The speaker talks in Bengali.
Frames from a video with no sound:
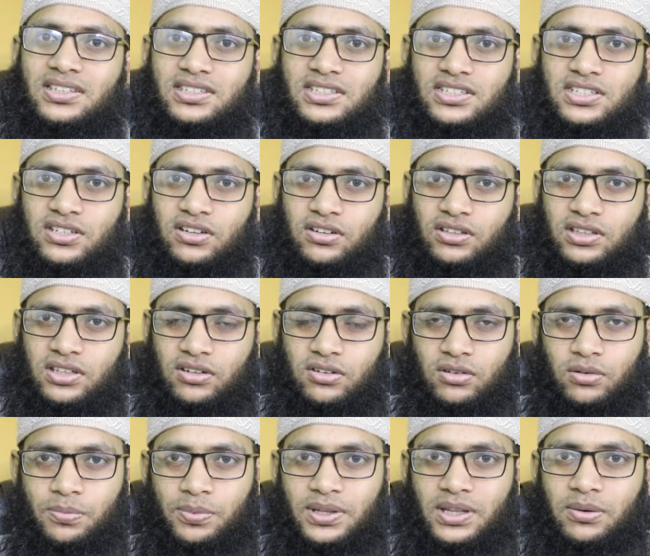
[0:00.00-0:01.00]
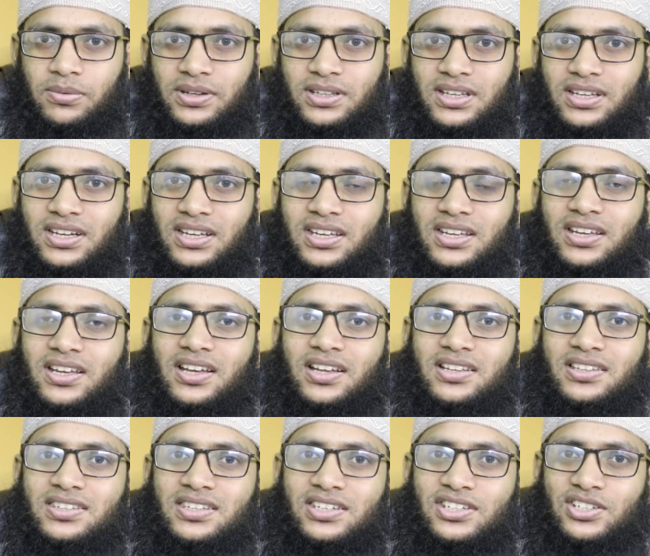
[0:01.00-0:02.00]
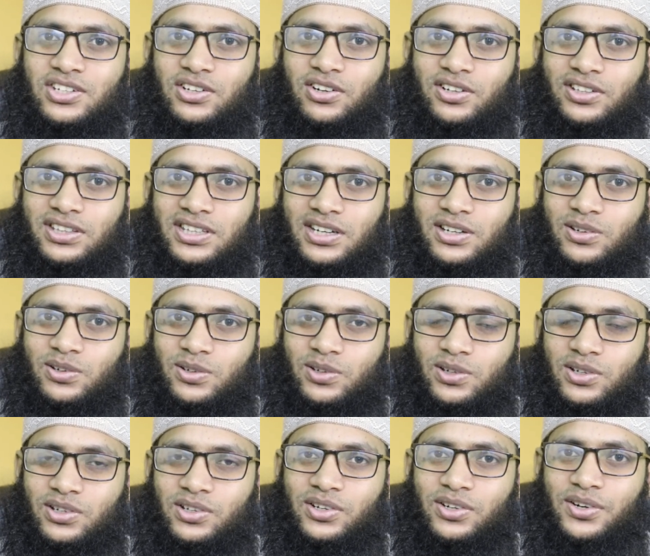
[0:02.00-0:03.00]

সৃষ্টিকর্তার কোনো পিতামাতা নেই সৃষ্টিকর্তার কোনো